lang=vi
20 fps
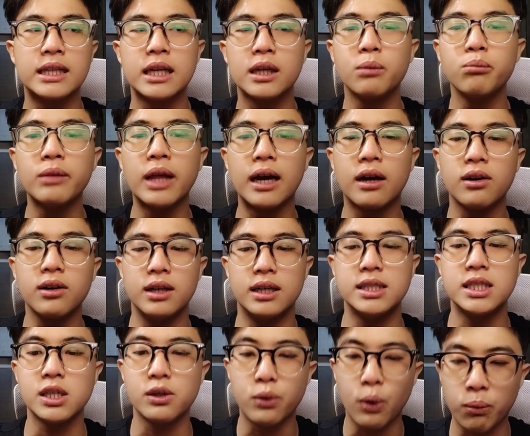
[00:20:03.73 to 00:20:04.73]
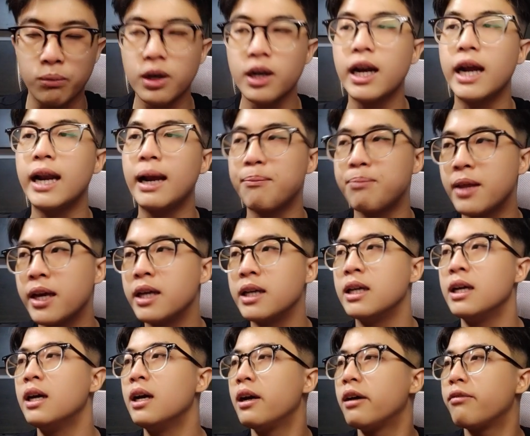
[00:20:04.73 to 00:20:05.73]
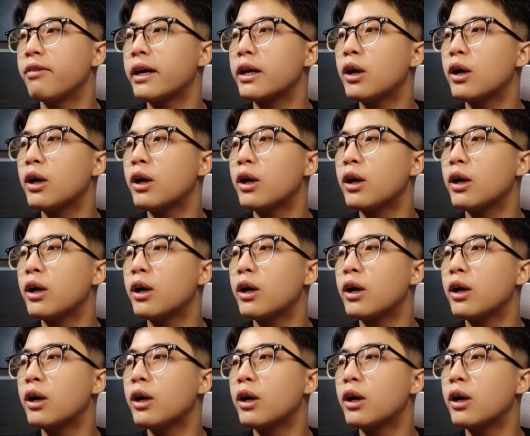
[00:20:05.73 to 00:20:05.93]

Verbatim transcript: thì chúng ta có thể sử dụng nó để làm gì và